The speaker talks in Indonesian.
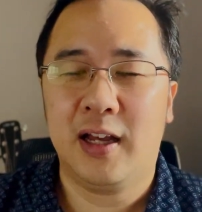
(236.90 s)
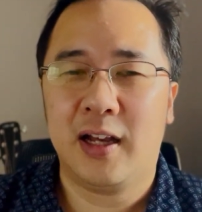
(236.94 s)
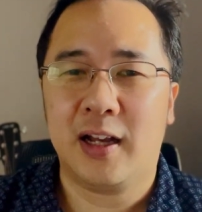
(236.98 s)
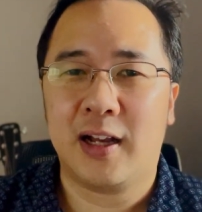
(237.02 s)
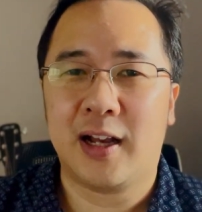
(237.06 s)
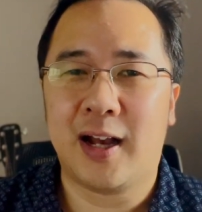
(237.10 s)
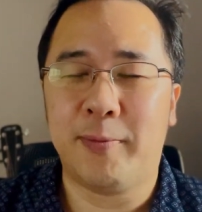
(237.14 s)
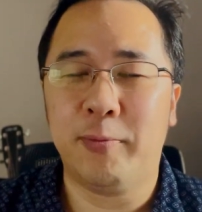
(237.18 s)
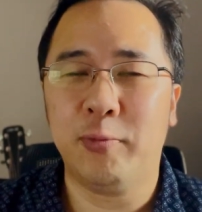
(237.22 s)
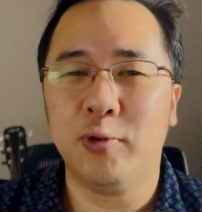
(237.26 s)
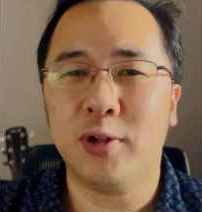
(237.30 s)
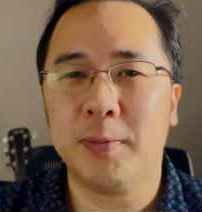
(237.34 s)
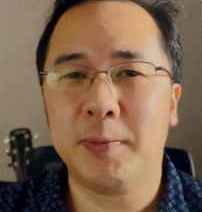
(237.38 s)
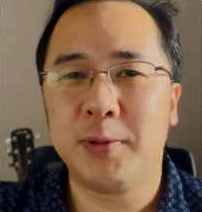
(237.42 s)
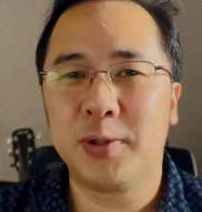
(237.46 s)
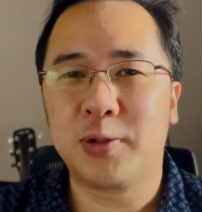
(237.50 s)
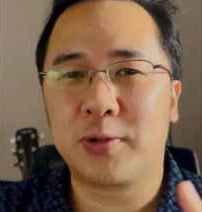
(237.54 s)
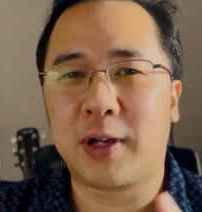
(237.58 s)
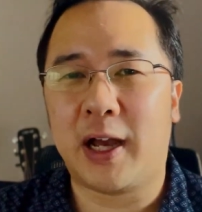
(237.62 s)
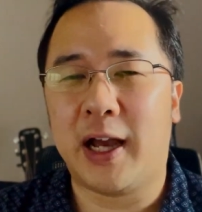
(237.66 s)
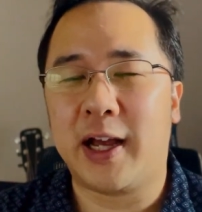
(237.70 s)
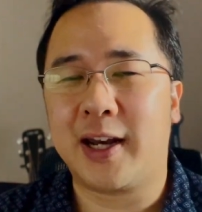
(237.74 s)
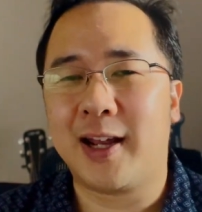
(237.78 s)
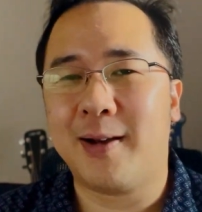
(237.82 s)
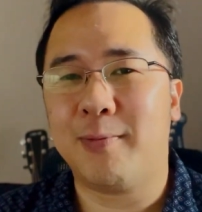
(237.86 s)
Kamu lebih
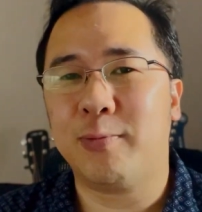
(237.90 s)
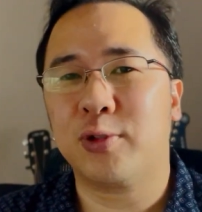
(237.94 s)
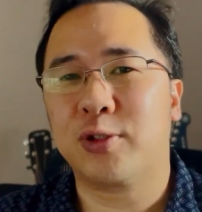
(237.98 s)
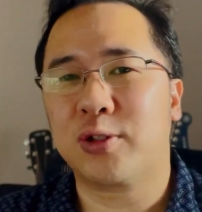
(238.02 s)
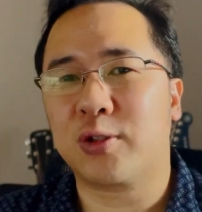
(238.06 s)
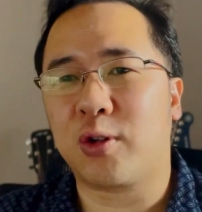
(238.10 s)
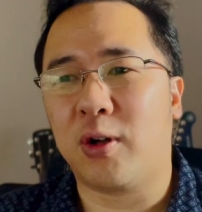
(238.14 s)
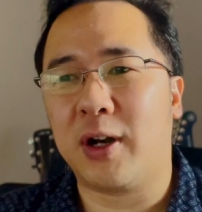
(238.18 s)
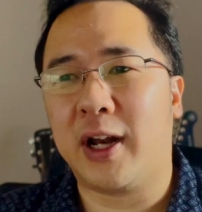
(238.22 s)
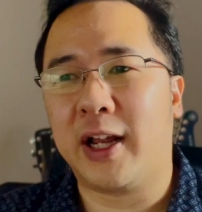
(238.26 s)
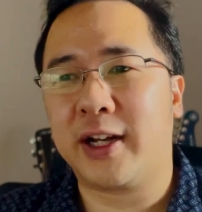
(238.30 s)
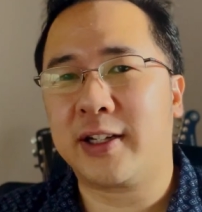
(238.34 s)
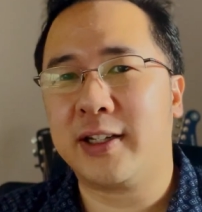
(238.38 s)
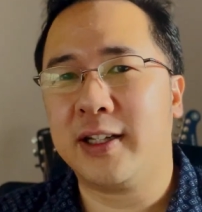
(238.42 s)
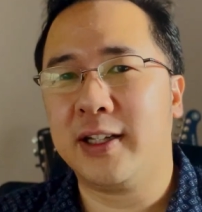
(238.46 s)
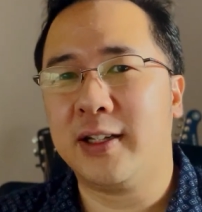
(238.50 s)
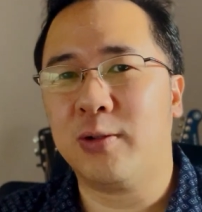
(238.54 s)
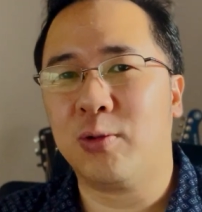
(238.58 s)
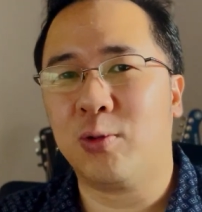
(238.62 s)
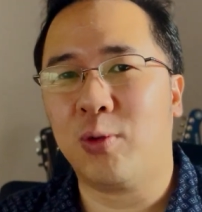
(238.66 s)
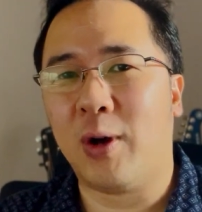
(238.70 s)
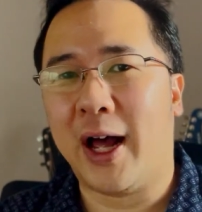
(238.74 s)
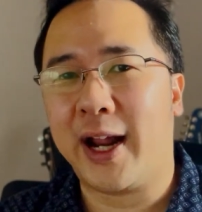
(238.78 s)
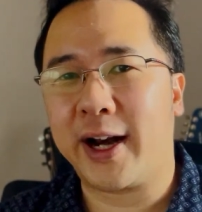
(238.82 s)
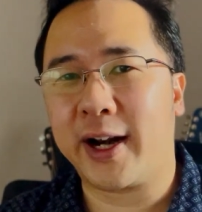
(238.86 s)
suka anakmu sekolah di
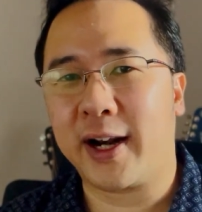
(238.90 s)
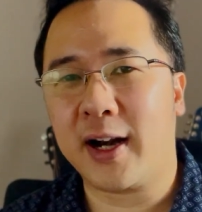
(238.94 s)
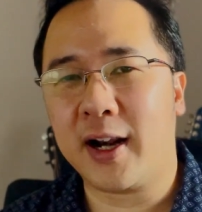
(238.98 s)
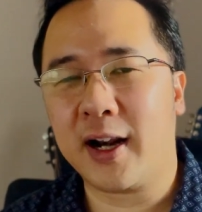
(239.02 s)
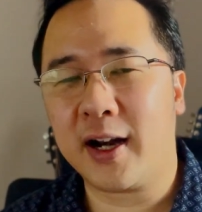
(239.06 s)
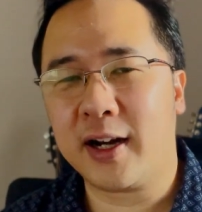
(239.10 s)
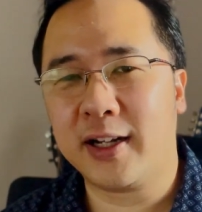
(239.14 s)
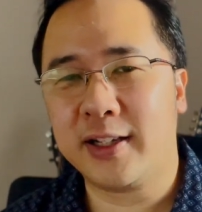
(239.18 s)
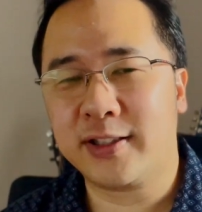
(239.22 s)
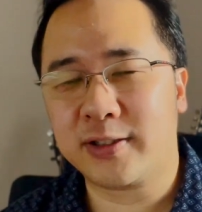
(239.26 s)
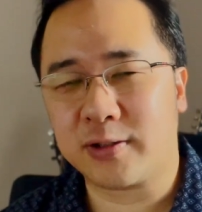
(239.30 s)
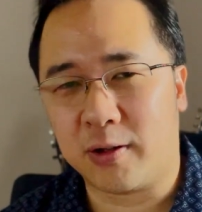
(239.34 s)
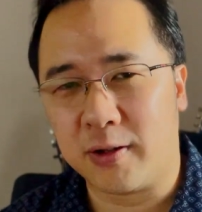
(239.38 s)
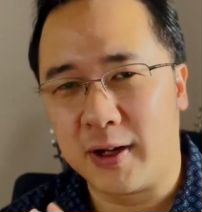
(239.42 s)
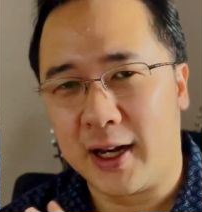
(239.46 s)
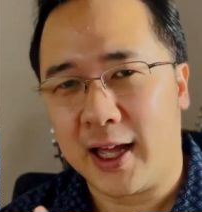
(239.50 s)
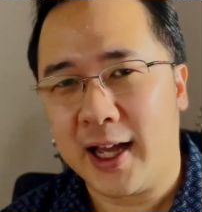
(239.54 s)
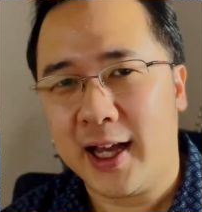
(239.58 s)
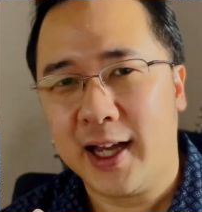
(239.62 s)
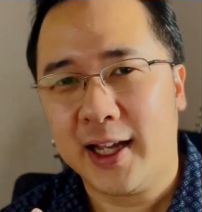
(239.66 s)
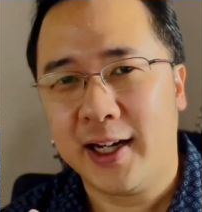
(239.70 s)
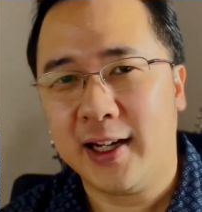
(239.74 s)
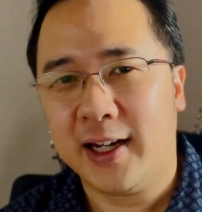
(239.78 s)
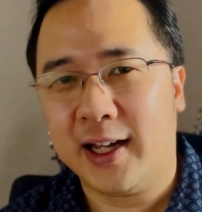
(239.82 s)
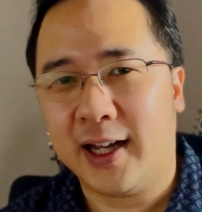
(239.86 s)
luar, di
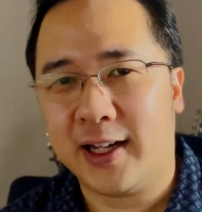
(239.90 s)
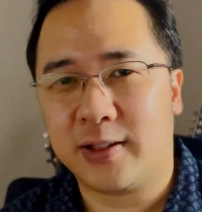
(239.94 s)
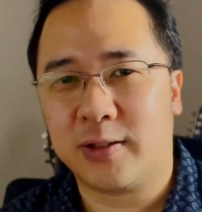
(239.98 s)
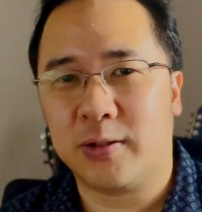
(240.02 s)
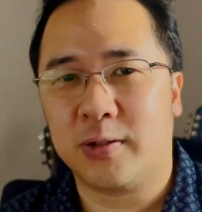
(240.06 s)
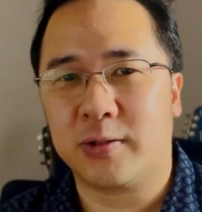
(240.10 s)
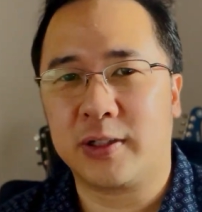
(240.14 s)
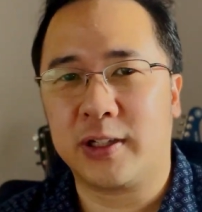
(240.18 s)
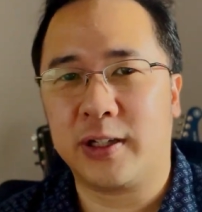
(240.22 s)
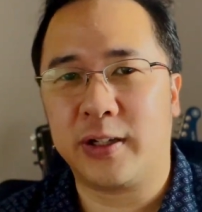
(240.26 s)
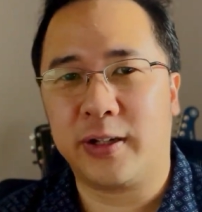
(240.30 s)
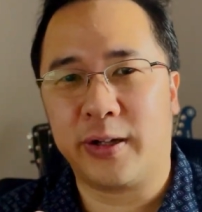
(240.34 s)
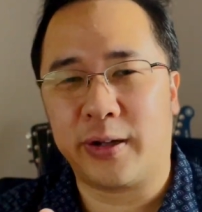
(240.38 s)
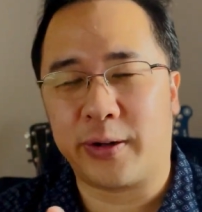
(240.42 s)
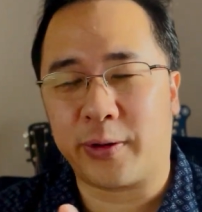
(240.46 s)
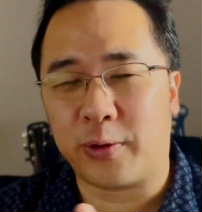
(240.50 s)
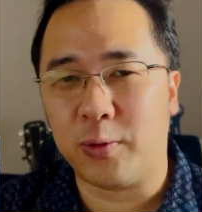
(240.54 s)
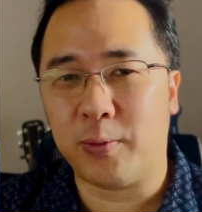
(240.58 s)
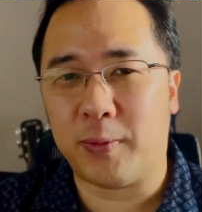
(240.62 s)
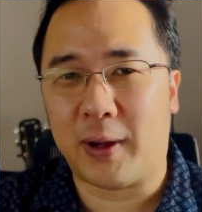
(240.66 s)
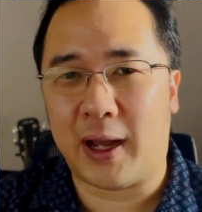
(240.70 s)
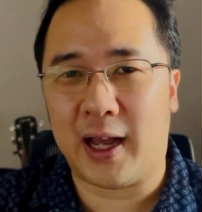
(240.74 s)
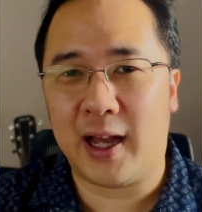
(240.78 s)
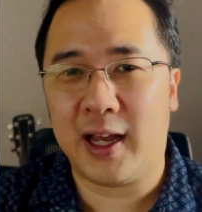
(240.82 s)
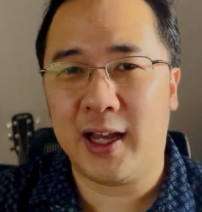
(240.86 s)
sekolahan, atau di
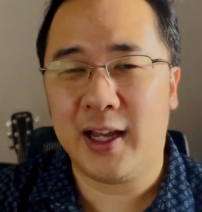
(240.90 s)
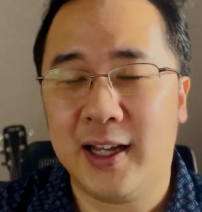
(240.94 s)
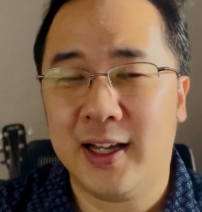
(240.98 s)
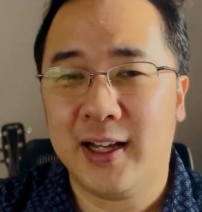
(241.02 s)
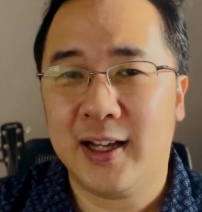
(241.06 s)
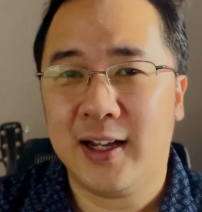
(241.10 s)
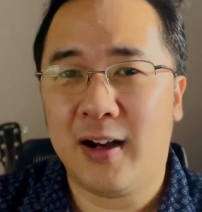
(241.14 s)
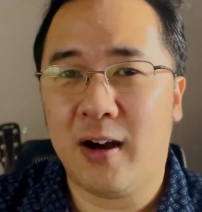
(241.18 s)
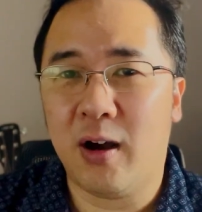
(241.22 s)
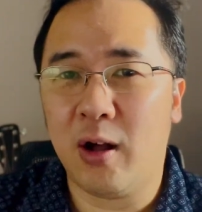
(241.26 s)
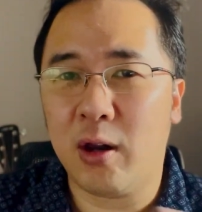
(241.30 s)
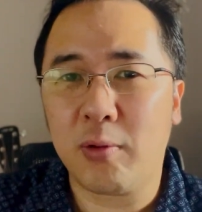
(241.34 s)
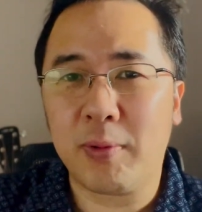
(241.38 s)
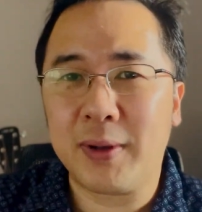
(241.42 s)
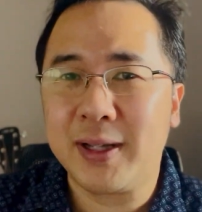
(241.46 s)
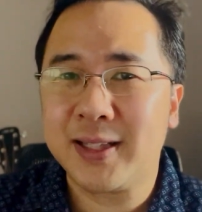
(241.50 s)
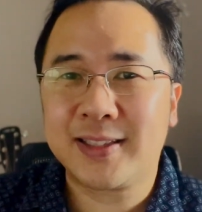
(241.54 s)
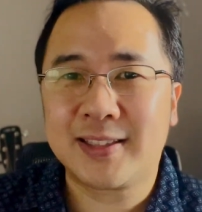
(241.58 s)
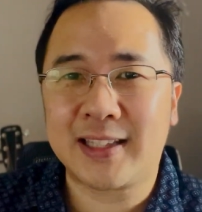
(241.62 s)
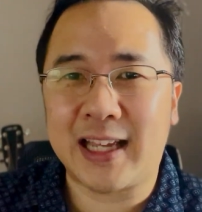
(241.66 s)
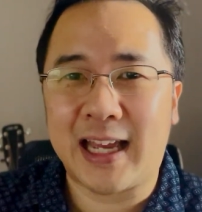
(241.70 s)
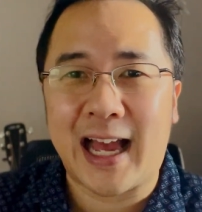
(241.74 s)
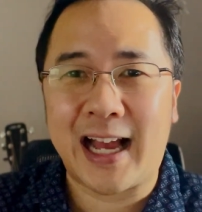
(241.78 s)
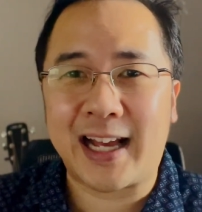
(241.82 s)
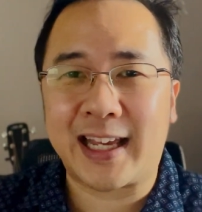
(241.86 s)
rumah?
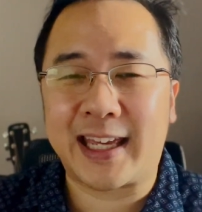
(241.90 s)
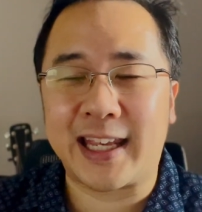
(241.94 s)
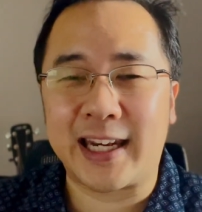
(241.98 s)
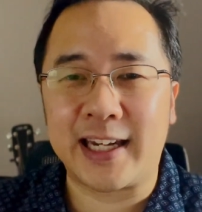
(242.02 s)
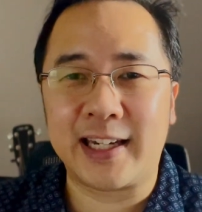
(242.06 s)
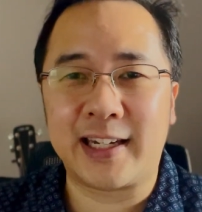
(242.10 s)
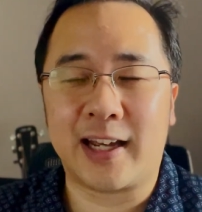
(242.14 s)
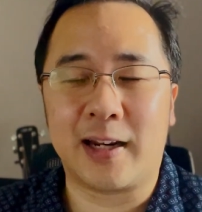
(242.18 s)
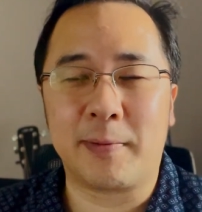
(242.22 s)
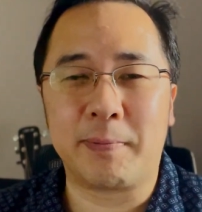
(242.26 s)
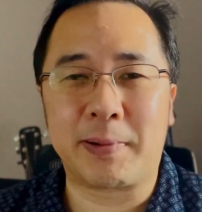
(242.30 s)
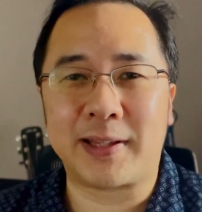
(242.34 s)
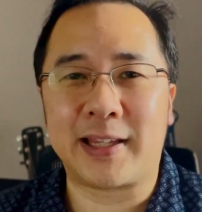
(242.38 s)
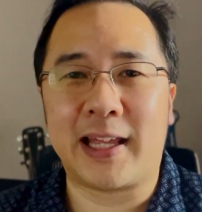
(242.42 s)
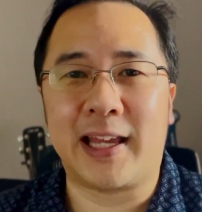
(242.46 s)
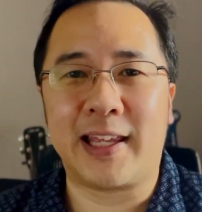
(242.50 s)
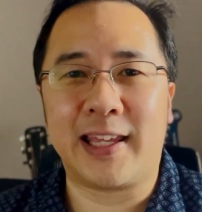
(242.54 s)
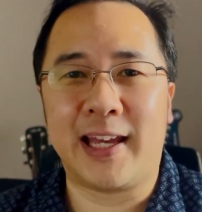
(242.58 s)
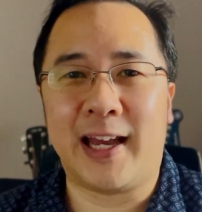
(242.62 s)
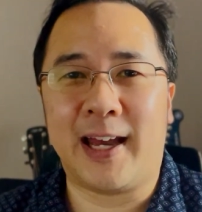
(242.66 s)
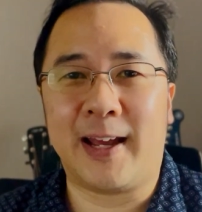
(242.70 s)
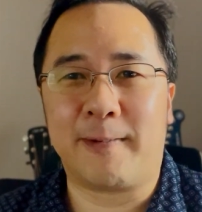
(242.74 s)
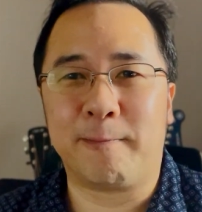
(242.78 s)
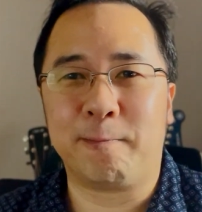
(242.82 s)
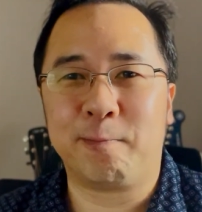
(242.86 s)
Always akhiri dengan
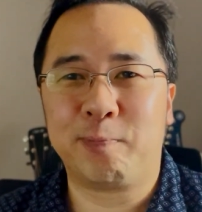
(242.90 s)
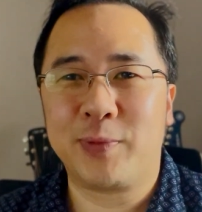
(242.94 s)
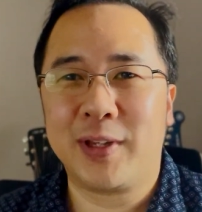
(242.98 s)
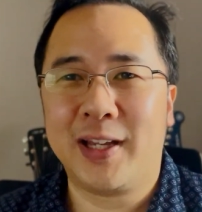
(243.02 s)
pertanyaan.